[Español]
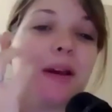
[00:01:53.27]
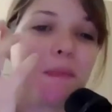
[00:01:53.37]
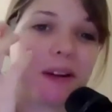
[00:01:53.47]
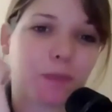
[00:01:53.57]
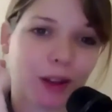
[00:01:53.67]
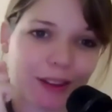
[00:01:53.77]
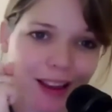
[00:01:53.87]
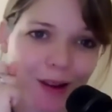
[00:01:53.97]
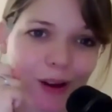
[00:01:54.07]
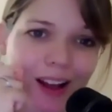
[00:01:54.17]
mi
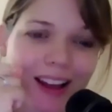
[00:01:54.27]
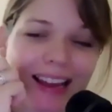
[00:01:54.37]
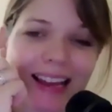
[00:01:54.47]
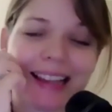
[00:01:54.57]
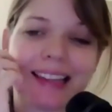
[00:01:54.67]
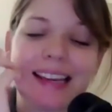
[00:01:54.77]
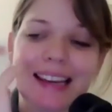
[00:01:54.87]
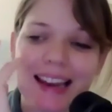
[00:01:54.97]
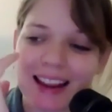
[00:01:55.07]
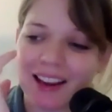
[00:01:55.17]
perspectiva, el
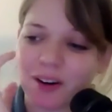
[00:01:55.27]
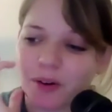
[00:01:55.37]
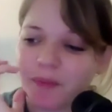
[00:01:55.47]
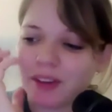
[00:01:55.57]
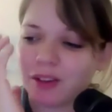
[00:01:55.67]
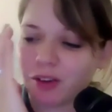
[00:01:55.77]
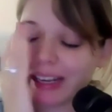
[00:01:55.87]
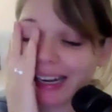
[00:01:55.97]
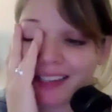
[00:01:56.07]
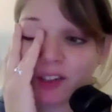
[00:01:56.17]
dinero,
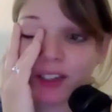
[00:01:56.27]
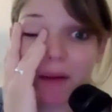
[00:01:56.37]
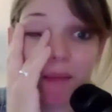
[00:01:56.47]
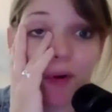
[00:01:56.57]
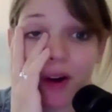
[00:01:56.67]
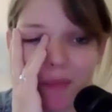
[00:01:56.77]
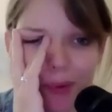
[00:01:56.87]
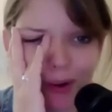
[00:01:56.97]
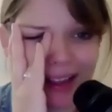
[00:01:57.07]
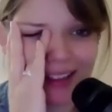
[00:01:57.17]
yo le resto tan poca
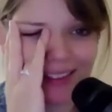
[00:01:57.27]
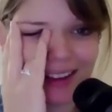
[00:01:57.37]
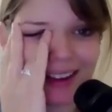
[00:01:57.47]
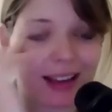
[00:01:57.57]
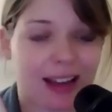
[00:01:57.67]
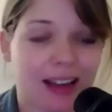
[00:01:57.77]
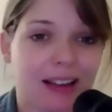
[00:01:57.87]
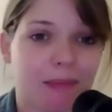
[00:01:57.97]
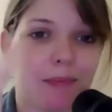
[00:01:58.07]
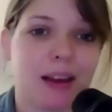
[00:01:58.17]
importancia
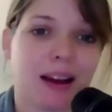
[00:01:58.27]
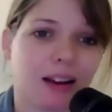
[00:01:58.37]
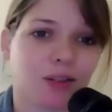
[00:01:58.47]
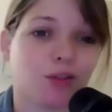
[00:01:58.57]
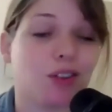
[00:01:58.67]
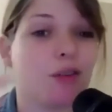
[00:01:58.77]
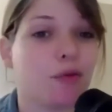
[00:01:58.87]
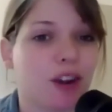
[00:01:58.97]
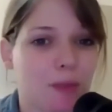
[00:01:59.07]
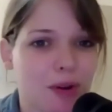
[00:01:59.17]
que en mi caso, si
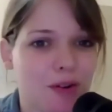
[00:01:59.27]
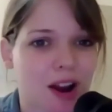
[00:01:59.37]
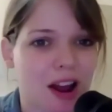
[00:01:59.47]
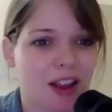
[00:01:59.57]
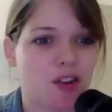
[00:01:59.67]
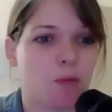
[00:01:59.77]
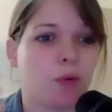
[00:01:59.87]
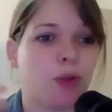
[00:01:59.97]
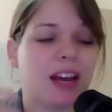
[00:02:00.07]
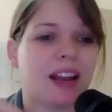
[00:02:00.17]
yo fuera millonaria, yo
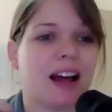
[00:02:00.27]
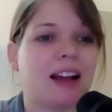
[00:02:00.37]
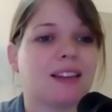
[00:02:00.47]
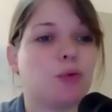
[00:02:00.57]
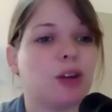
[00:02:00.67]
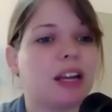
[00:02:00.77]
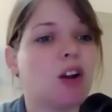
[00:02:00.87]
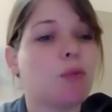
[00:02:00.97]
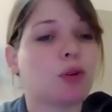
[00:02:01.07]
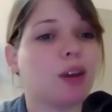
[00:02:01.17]
pudiera,
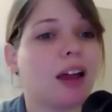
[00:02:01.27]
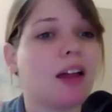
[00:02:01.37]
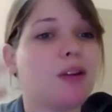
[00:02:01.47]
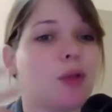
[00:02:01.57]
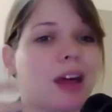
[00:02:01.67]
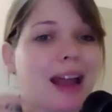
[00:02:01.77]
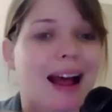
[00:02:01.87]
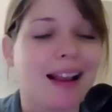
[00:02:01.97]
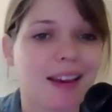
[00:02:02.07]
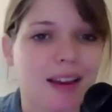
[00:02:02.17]
tuviera la oportunidad de ayudar
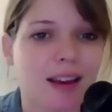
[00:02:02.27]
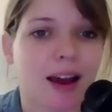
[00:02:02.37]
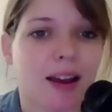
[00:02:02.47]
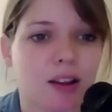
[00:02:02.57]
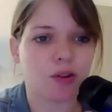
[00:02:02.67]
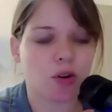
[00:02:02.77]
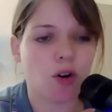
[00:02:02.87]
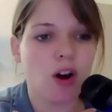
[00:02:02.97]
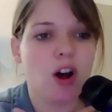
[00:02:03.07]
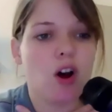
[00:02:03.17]
a alguien quien
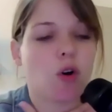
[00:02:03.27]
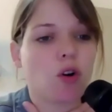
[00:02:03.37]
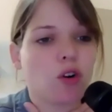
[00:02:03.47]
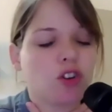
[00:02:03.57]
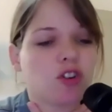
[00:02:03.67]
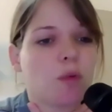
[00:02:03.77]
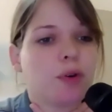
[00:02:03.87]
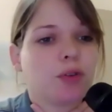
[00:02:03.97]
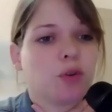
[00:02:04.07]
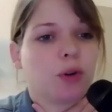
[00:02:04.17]
yo conozco,
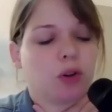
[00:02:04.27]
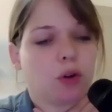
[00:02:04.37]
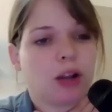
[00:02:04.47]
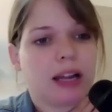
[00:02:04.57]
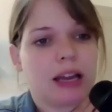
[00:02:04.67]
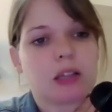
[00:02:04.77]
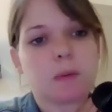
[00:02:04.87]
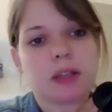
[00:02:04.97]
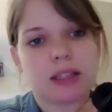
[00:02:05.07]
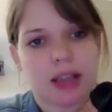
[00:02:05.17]
pero sobre todo a alguien
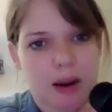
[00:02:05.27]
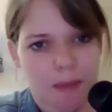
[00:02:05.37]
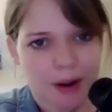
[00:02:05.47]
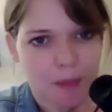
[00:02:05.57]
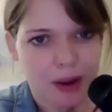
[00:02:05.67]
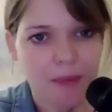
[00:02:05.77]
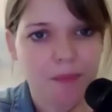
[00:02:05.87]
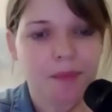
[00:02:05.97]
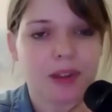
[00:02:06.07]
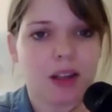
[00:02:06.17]
especial para
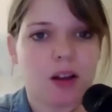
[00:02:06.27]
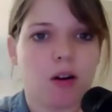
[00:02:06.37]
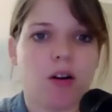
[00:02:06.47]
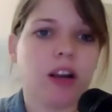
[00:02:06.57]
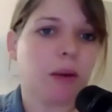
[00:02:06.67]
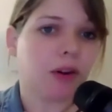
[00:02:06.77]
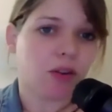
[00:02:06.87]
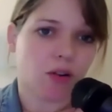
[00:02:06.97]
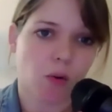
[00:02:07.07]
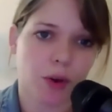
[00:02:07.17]
mí.
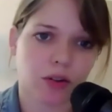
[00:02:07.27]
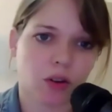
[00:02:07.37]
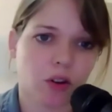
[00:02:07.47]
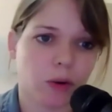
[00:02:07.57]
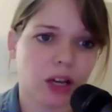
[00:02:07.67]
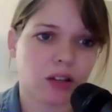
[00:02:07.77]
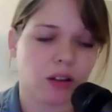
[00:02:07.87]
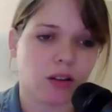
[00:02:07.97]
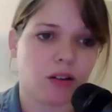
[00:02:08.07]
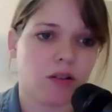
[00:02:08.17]
Óyeme, yo no lo pienso dos
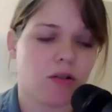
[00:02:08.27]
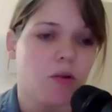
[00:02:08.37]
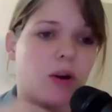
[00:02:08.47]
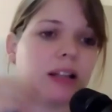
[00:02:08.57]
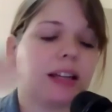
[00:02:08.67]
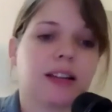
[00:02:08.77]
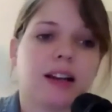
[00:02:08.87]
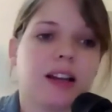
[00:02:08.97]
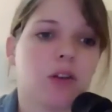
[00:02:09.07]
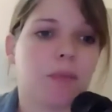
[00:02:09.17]
veces y yo no voy a estar
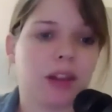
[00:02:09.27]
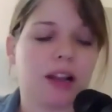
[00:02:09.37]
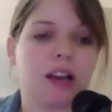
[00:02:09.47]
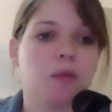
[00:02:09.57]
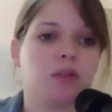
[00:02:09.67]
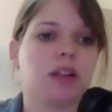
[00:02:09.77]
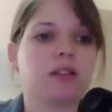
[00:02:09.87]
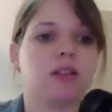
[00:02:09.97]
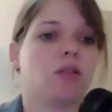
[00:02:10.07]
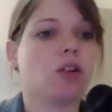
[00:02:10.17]
saliendo a pedir
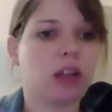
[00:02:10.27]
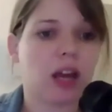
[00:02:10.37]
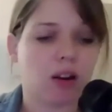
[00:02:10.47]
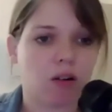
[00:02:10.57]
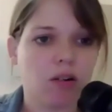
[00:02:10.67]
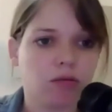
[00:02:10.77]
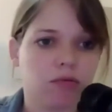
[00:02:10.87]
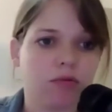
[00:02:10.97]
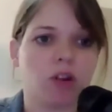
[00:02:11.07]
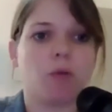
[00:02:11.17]
limosna si yo lo tengo,
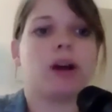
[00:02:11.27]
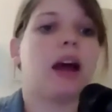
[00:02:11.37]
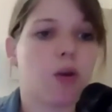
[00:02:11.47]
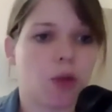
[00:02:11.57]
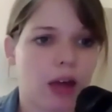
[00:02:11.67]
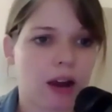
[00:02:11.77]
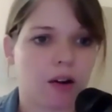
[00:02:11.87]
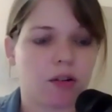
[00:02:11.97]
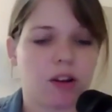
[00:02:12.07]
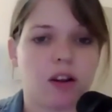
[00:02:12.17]
yo voy a
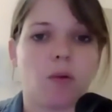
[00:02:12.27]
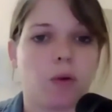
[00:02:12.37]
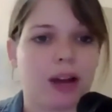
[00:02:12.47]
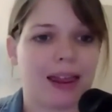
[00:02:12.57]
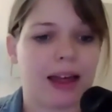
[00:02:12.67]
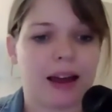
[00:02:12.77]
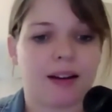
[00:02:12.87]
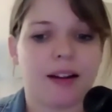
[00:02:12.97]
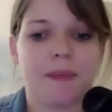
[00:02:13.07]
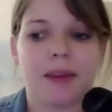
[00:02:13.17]
ayudarlo y lo voy a
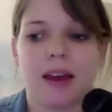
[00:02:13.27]
dar.